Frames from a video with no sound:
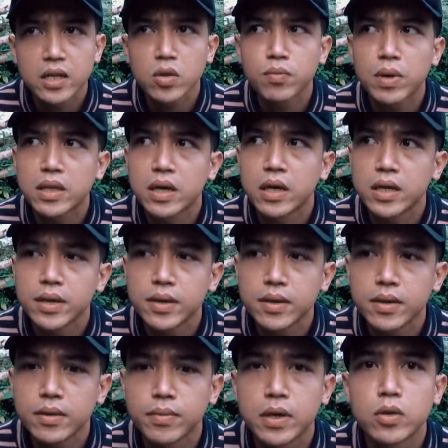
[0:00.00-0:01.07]
hari atau 4 hari
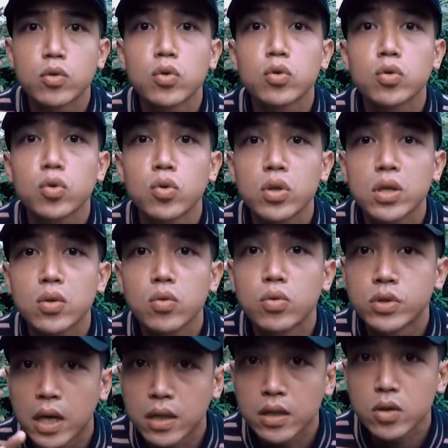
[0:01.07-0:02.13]
berturut-turut itu
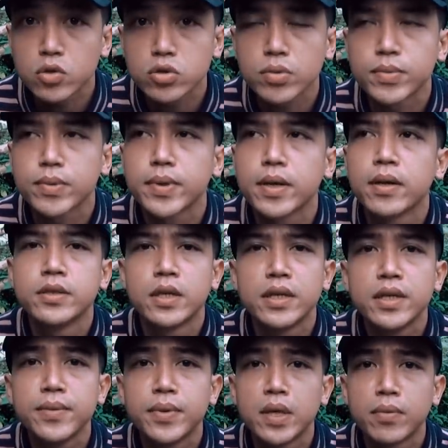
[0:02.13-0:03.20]
hujan terus teman-teman
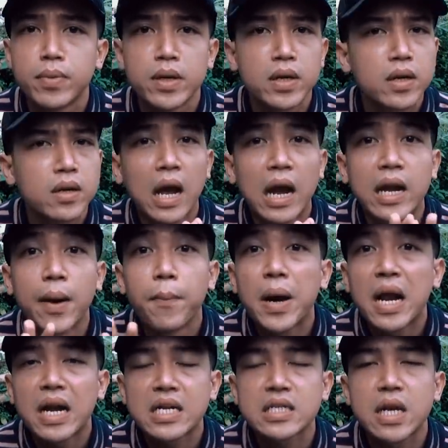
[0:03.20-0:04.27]
Jadi bener-bener nggak ada
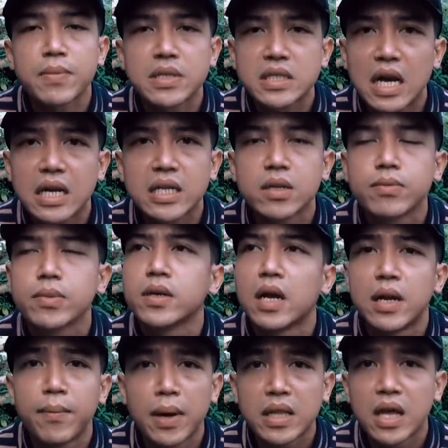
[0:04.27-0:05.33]
panas sama sekali teman-teman,
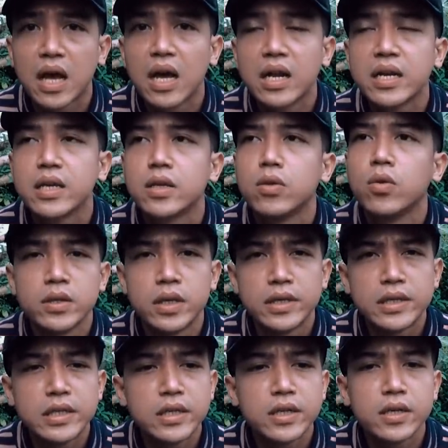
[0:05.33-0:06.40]
nggak ada matahari gitu
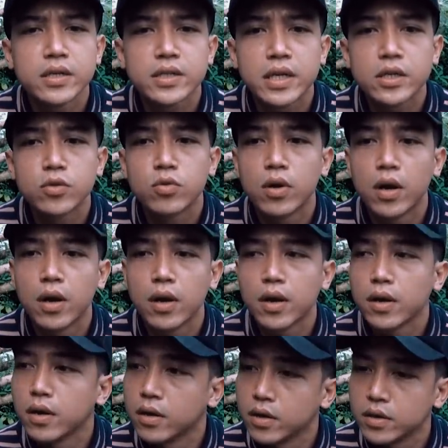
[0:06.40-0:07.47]
Jadi saya juga
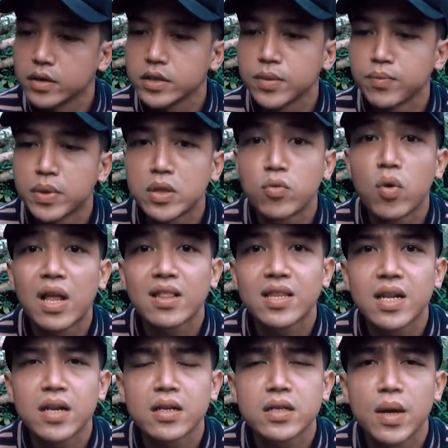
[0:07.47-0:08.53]
uh, eh, sempat
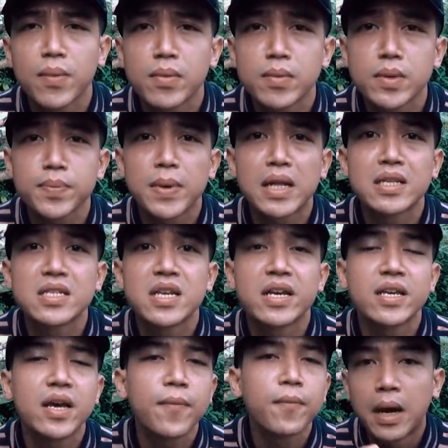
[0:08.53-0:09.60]
khawatir sama merpati
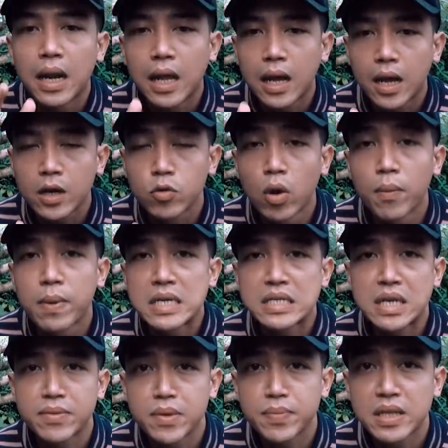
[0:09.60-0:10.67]
saya Malah dua
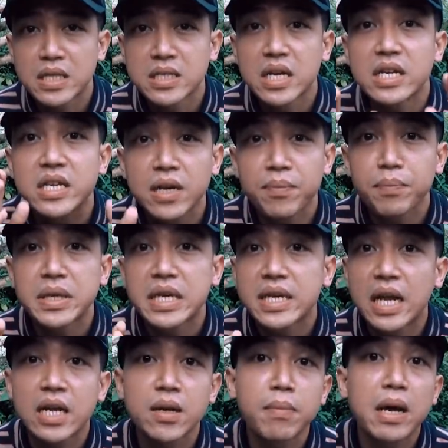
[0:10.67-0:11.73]
pasang merpati saya yang
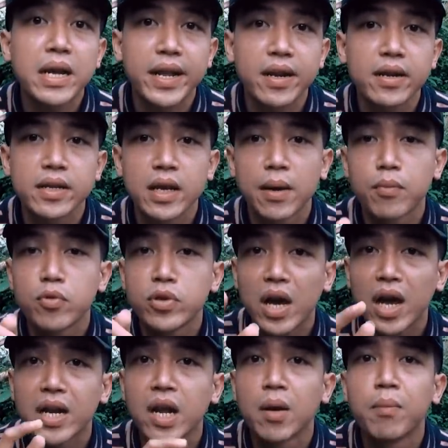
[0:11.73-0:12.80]
pikan kemarin kemarin yang
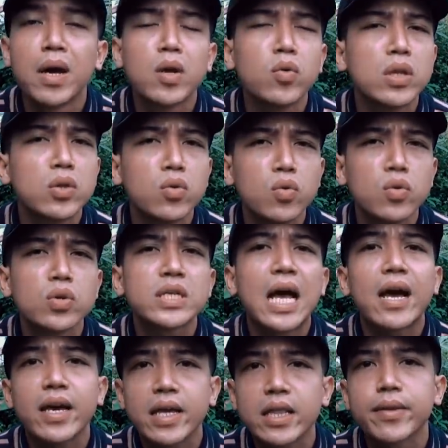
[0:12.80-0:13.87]
punya kandang baru itu
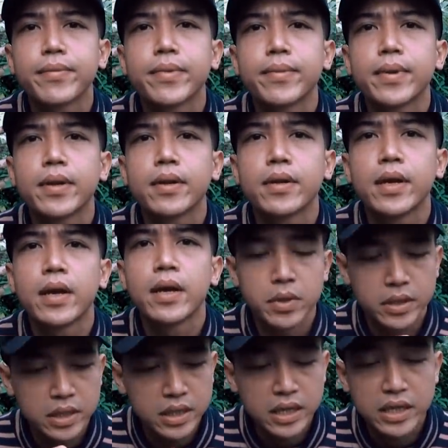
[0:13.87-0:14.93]
sakit teman-teman ya
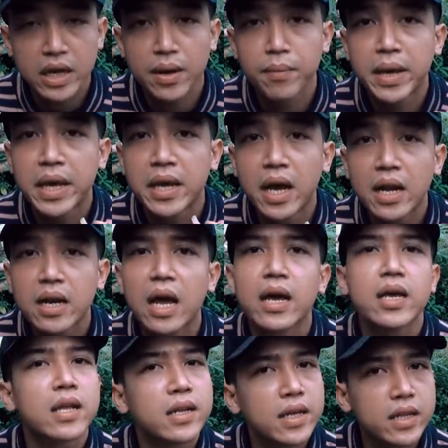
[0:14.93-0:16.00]
betina yang Megan
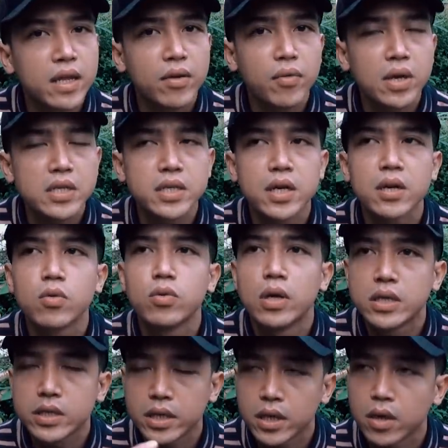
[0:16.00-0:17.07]
akhirnya tewas ya
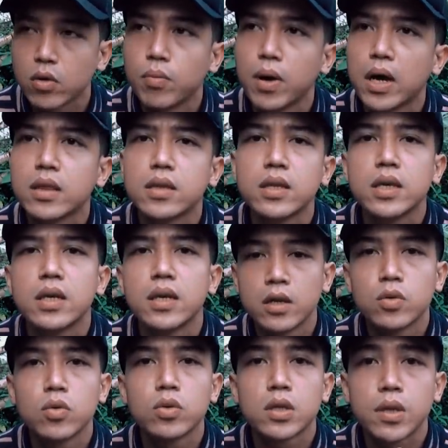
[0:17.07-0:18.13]
udah saya obatin
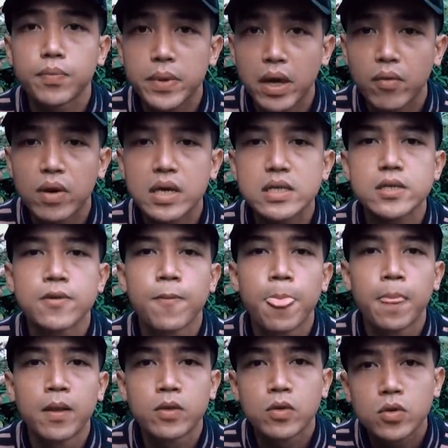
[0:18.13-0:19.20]
itu tetap tewas
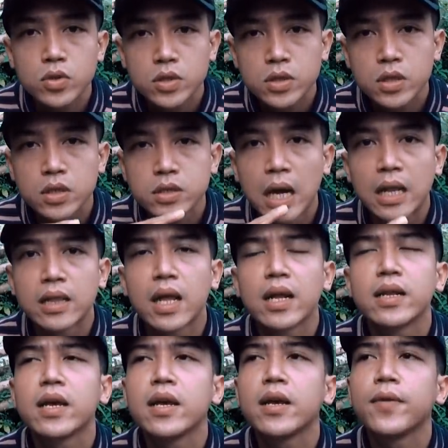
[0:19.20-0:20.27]
terus eh,
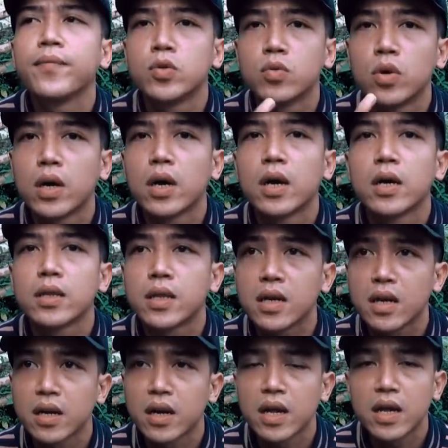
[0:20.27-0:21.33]
jantannya juga
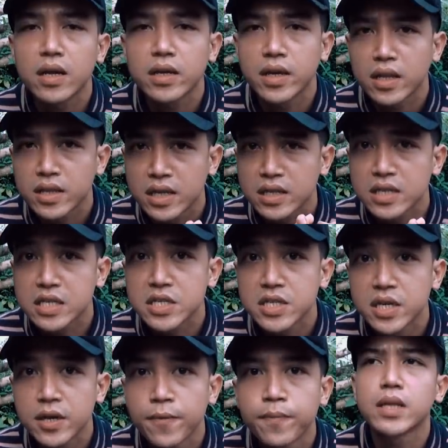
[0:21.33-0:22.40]
terkena yang
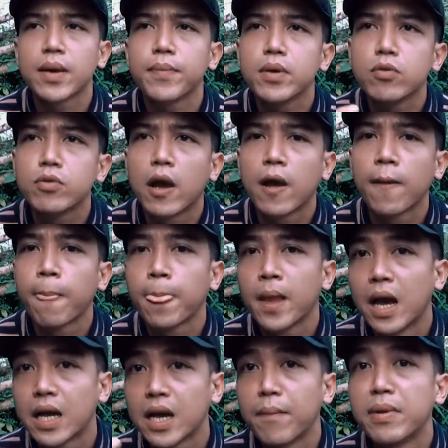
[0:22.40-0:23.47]
tritisnya tapi udah
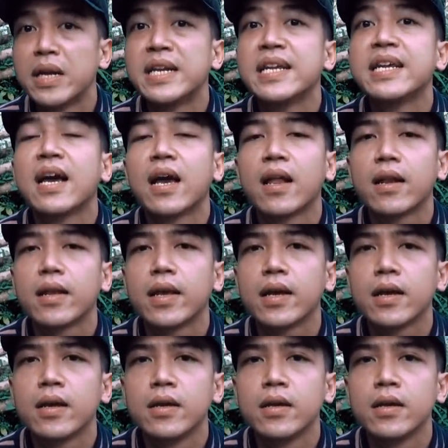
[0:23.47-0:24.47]
agak mendingan ya